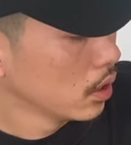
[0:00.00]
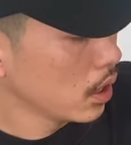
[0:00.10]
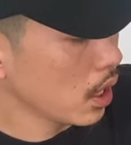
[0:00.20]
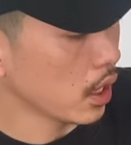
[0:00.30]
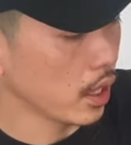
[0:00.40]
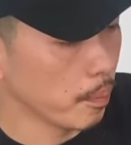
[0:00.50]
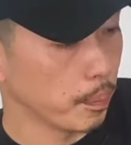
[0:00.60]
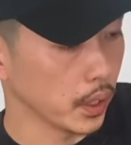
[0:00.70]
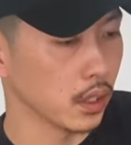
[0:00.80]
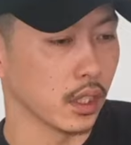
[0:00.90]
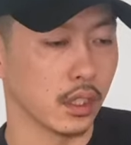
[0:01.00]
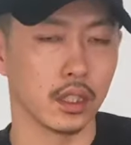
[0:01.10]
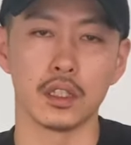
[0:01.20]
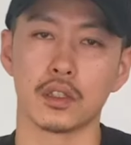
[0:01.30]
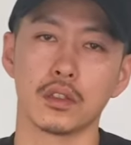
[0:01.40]
なんかやっぱり
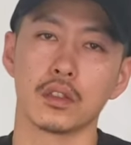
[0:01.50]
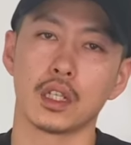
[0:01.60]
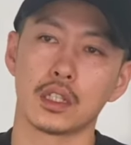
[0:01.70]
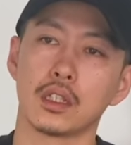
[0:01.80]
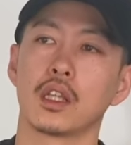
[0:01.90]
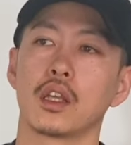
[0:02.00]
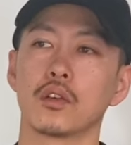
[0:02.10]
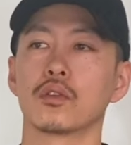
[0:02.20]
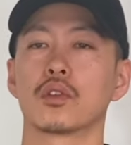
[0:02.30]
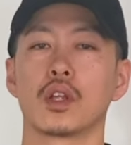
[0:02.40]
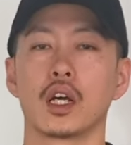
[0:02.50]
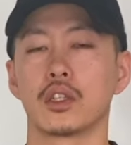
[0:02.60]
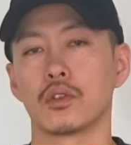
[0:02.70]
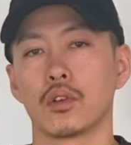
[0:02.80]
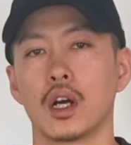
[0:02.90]
ディッキーズはちななよんとの相
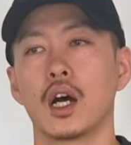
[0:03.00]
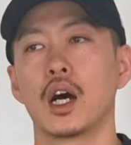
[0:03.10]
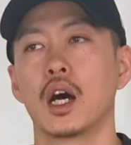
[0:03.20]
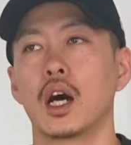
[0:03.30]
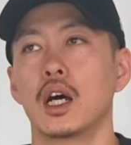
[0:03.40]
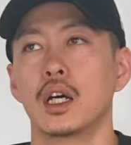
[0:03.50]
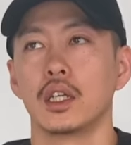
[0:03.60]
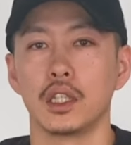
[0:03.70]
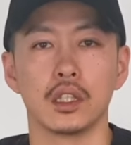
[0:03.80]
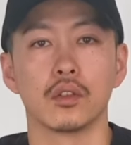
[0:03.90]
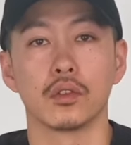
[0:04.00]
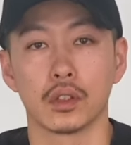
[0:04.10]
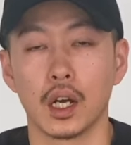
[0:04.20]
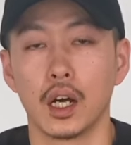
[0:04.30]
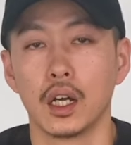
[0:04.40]
性がいいという
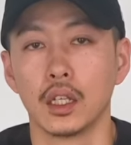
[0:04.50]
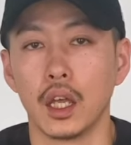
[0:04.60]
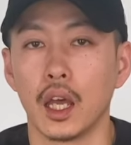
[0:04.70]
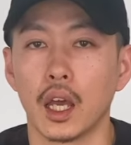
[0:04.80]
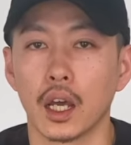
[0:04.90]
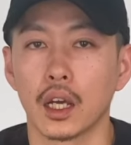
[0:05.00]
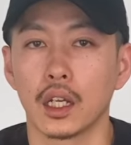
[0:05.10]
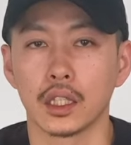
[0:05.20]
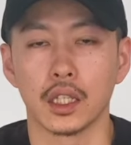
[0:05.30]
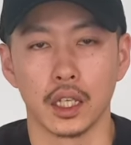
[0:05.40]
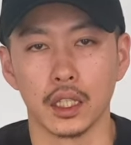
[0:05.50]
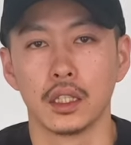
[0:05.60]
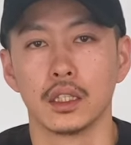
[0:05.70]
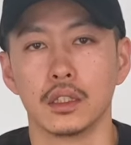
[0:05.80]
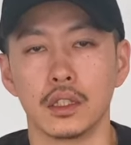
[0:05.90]
か、えー、勝てない
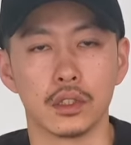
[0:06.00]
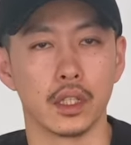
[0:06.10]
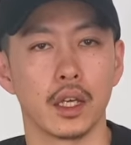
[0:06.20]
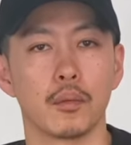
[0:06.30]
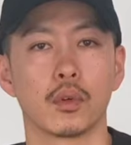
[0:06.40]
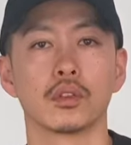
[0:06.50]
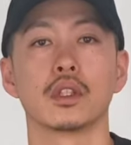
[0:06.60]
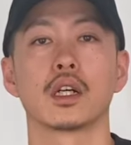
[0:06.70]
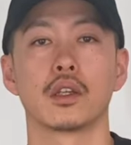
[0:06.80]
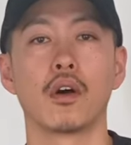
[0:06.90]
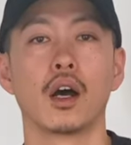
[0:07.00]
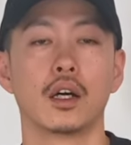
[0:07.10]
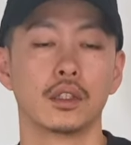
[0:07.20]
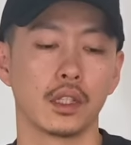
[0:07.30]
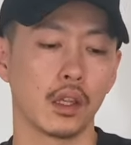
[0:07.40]
ですね僕の中では。
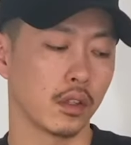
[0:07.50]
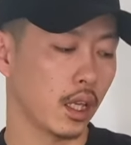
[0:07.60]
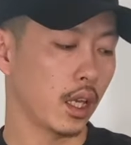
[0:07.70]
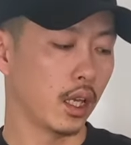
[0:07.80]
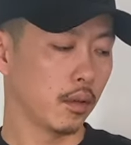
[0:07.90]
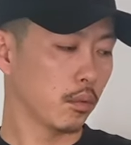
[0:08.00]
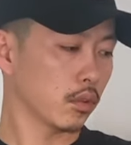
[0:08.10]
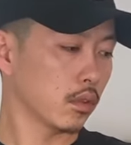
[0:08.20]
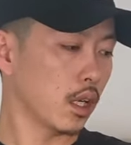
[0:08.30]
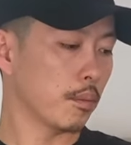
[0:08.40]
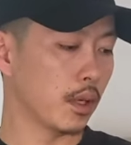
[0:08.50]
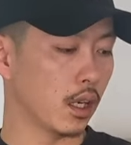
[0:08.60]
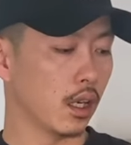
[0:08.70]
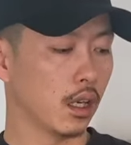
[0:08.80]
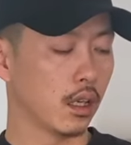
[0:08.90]
なので僕は
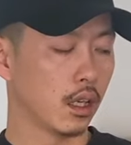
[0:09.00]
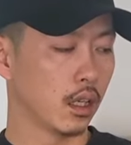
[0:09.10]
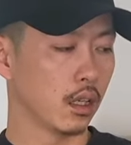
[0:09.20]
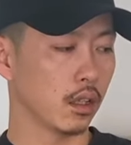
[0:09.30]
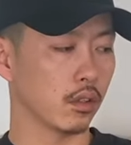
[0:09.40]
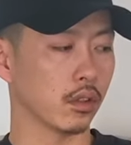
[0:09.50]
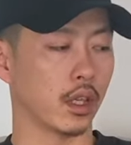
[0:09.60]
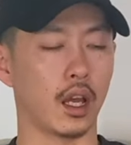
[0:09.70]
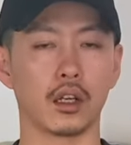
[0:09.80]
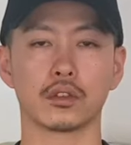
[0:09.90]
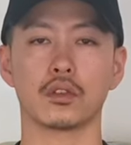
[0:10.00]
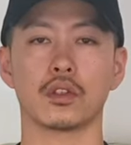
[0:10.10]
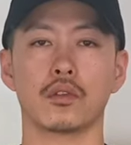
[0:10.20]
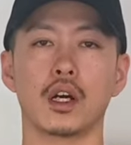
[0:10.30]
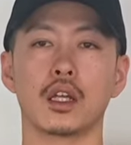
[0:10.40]
まあこの辺履く
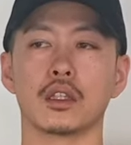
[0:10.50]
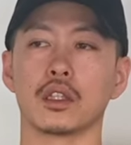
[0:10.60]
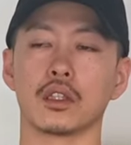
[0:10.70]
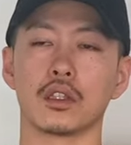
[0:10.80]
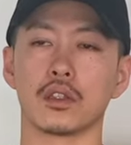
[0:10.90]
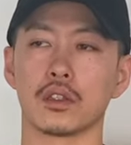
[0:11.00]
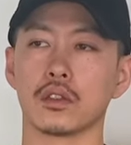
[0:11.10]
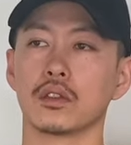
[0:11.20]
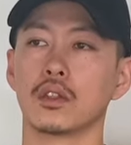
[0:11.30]
時はディッキーズ